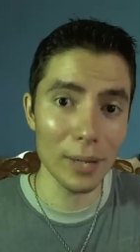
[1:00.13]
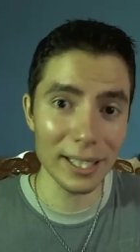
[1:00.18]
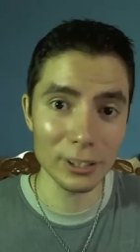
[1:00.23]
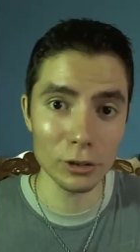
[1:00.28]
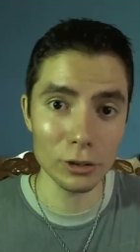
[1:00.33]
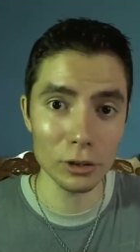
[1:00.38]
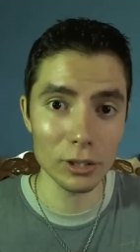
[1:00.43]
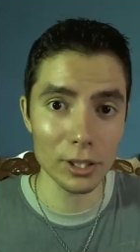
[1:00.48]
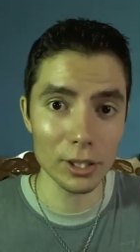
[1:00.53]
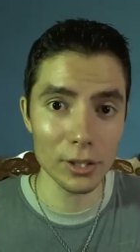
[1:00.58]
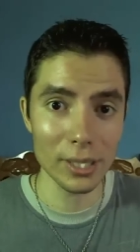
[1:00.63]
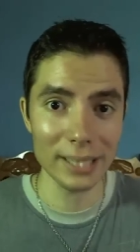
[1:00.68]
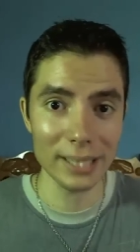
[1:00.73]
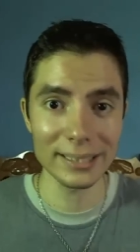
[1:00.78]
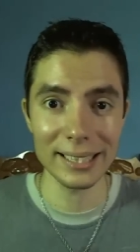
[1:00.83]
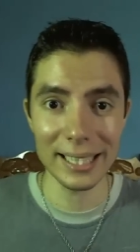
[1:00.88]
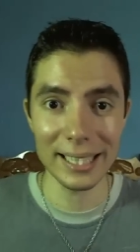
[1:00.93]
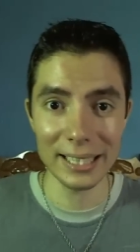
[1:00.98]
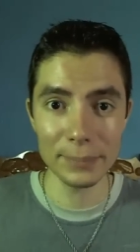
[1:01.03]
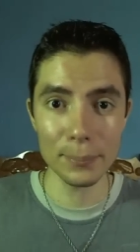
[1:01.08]
esto,
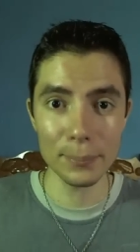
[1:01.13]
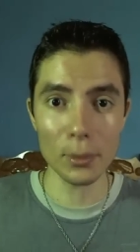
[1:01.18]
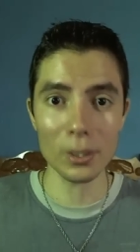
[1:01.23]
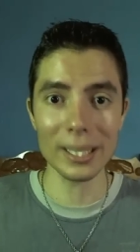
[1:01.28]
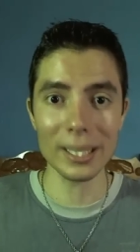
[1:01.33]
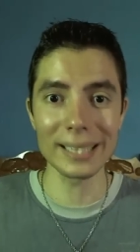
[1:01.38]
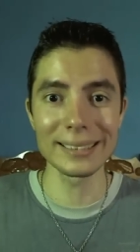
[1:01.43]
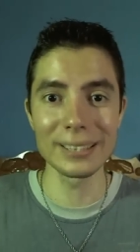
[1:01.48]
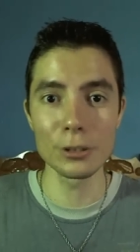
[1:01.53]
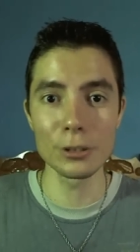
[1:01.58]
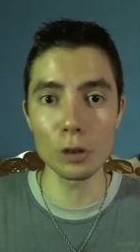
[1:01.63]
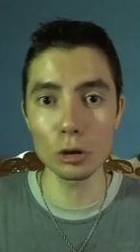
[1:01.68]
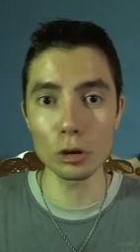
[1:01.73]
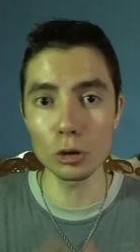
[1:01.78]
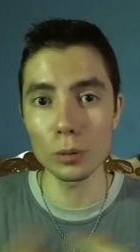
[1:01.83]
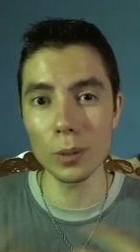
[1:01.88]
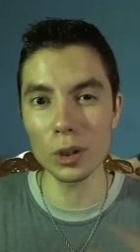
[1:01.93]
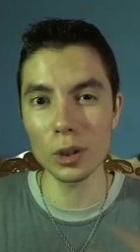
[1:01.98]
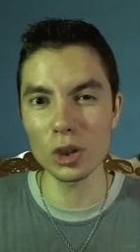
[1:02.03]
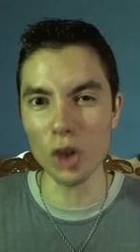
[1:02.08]
señores, es porque si yo
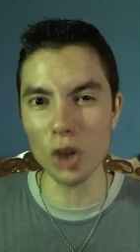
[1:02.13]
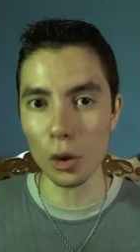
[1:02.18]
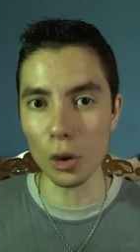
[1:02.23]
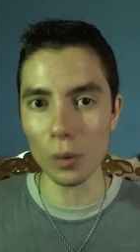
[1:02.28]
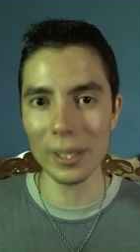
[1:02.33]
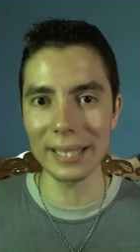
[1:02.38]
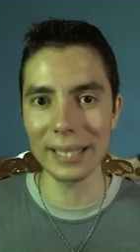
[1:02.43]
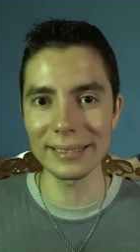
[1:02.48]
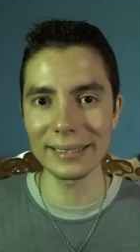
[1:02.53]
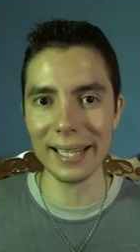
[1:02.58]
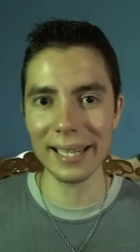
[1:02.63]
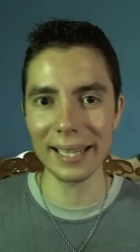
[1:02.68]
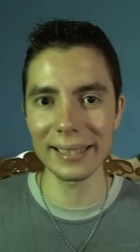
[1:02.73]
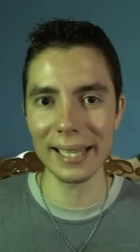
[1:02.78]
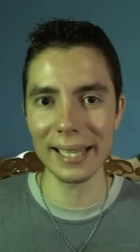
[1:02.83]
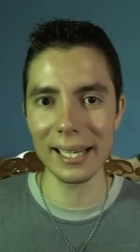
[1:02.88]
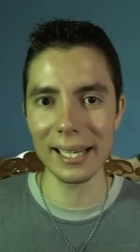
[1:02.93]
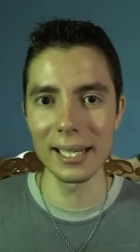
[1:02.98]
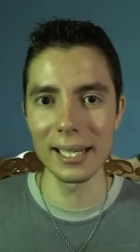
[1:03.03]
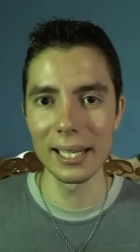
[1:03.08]
subo todo en este
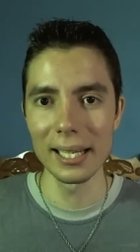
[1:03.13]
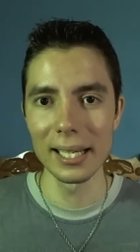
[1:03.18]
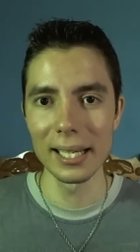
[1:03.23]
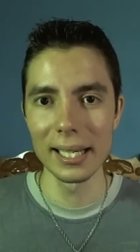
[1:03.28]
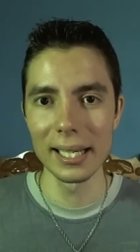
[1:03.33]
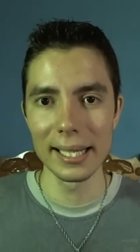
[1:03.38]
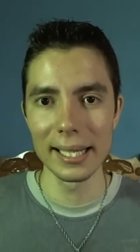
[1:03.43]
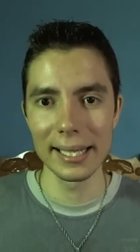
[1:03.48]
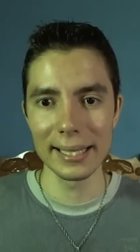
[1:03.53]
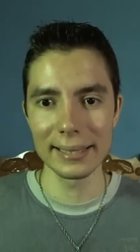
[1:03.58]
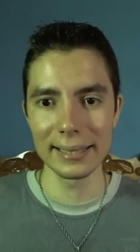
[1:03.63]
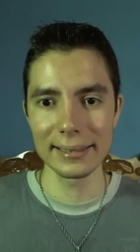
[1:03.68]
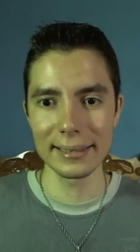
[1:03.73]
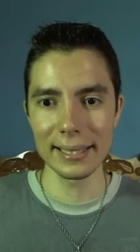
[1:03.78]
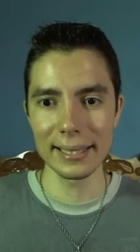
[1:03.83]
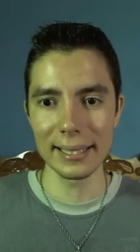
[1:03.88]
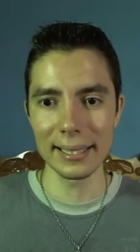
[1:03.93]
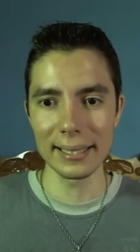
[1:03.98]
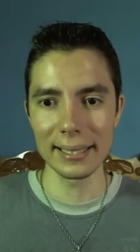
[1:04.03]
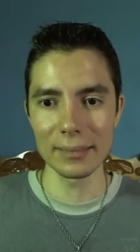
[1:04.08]
canal,
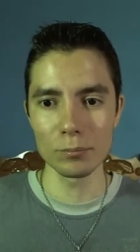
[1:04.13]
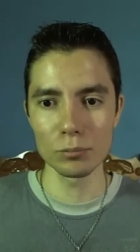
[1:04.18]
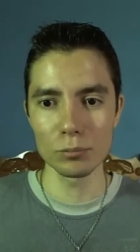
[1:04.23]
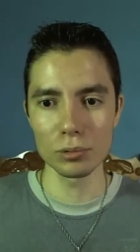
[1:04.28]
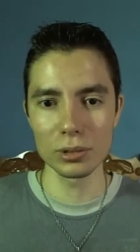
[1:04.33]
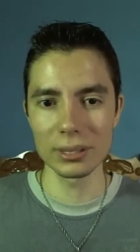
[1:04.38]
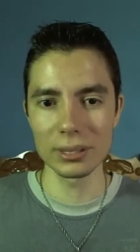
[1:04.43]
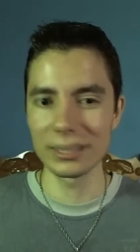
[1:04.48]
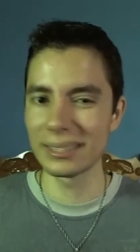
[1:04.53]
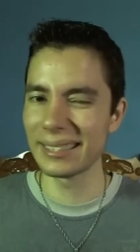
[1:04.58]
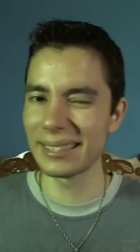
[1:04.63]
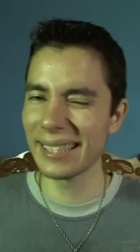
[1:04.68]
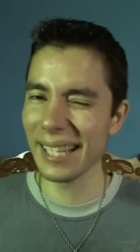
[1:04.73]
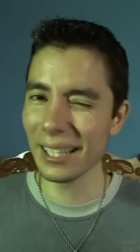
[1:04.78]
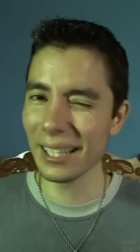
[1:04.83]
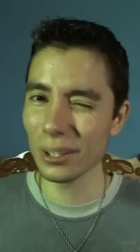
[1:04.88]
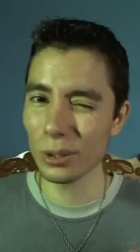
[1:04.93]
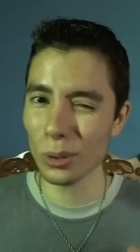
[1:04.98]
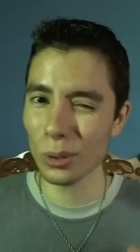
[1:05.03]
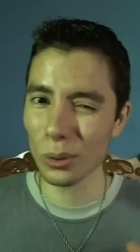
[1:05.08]
este,
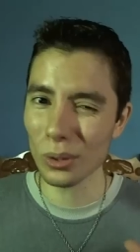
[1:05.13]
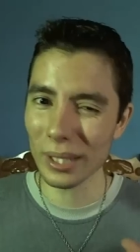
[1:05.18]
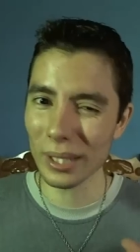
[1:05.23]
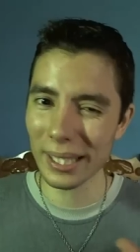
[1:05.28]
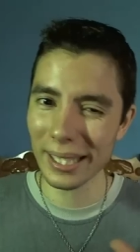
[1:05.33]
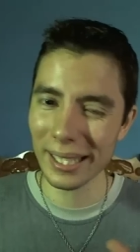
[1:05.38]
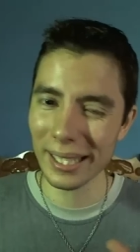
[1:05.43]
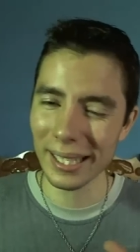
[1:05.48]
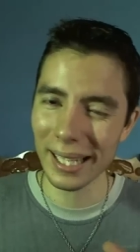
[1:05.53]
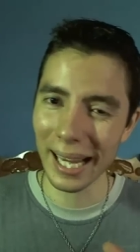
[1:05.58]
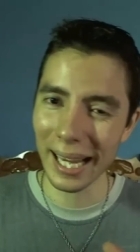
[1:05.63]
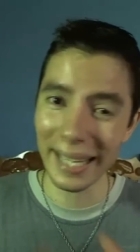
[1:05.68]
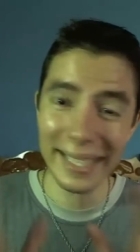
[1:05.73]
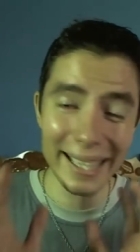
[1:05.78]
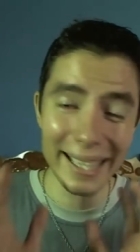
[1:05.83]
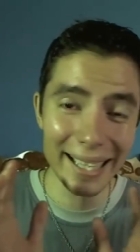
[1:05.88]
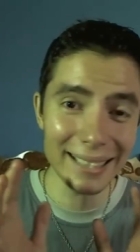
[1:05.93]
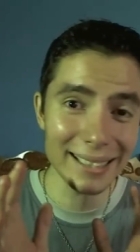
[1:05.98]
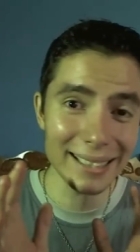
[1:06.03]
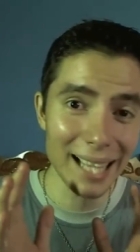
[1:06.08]
siento que hay
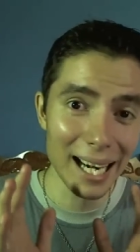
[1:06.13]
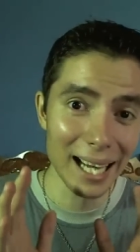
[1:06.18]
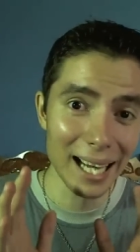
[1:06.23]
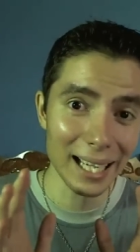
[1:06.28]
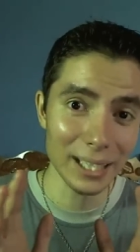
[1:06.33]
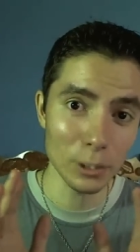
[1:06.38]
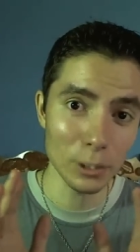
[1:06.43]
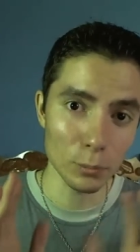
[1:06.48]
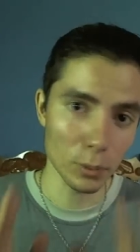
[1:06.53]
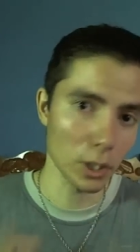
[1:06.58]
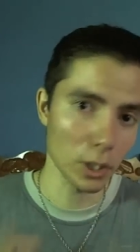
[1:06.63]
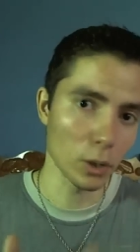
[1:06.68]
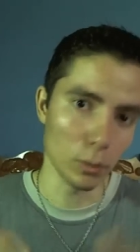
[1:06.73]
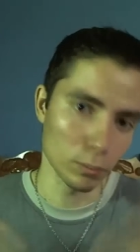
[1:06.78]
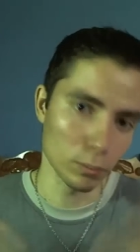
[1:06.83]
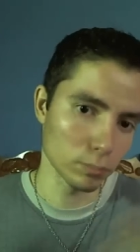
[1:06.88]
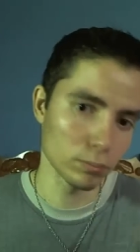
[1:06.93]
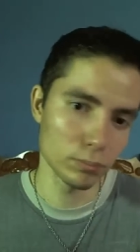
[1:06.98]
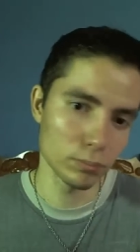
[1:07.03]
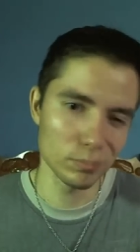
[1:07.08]
gente a la que, bueno,
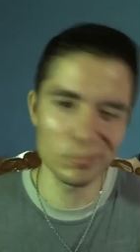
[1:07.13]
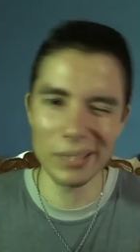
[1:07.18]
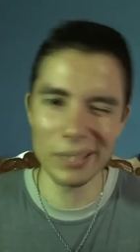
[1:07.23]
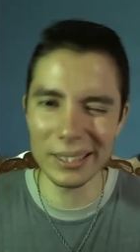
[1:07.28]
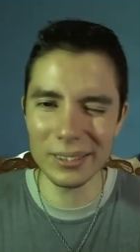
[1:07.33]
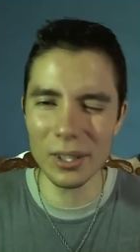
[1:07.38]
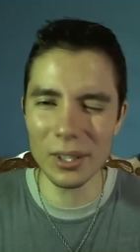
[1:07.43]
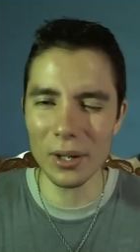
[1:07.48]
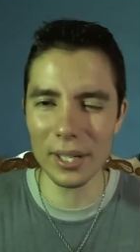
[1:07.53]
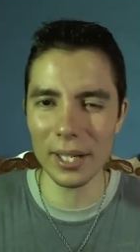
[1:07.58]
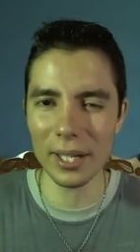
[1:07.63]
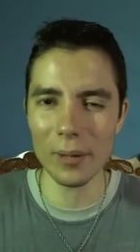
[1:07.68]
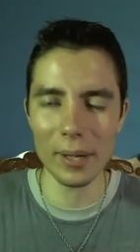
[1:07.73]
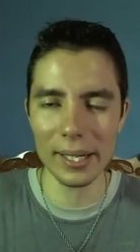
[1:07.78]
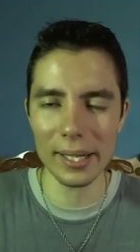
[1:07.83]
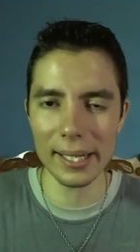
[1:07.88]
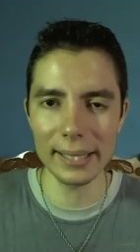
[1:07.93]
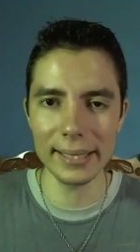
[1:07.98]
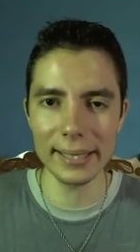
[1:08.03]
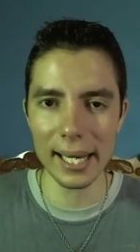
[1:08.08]
es lógico,
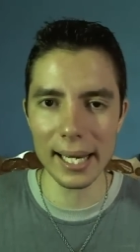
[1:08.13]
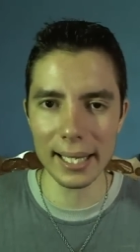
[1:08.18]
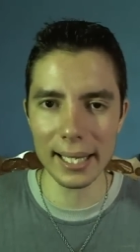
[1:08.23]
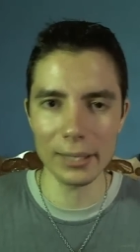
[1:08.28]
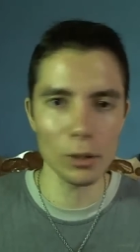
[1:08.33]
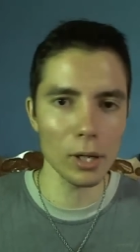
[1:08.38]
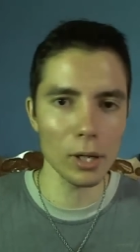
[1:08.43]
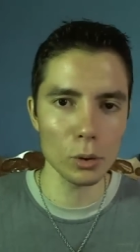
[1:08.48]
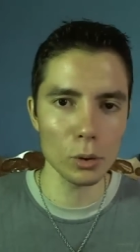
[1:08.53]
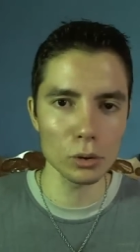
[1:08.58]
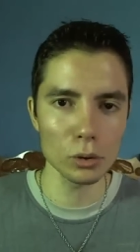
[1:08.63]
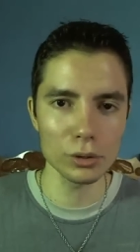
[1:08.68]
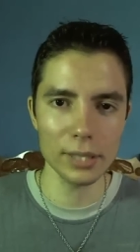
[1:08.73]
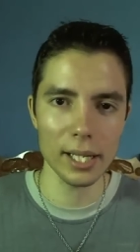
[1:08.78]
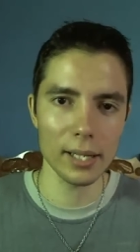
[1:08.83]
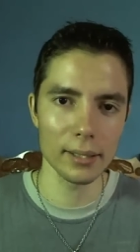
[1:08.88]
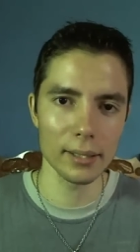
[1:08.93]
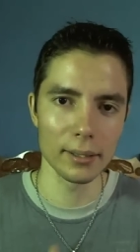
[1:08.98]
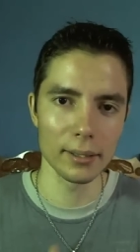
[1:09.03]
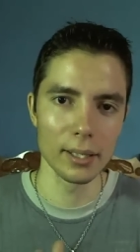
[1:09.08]
hay gente a la que no le
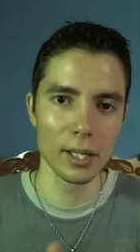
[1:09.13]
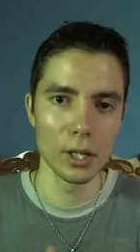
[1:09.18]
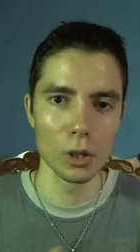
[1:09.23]
gustan